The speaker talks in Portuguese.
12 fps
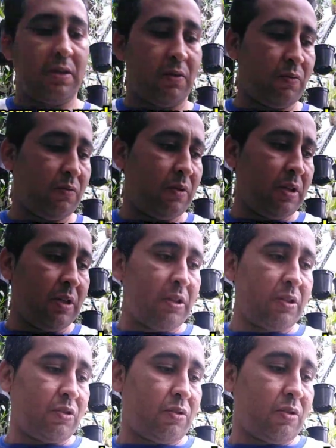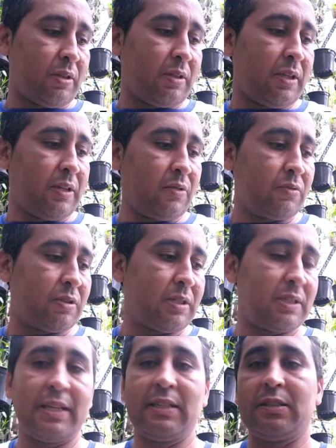Então só tenho
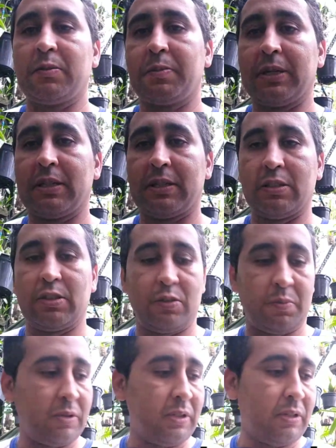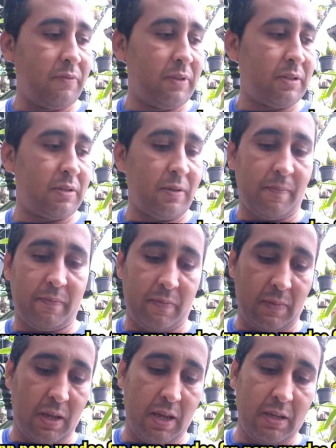seis plantas disponíveis.
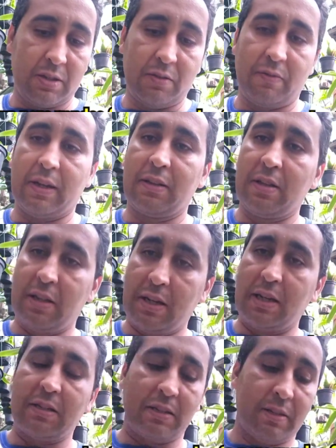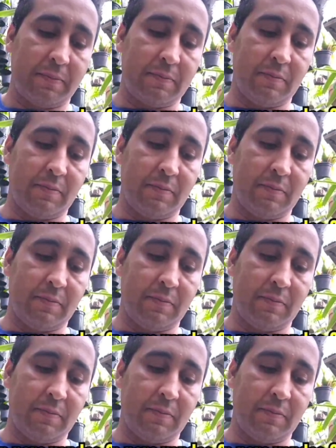Quem tiver interesse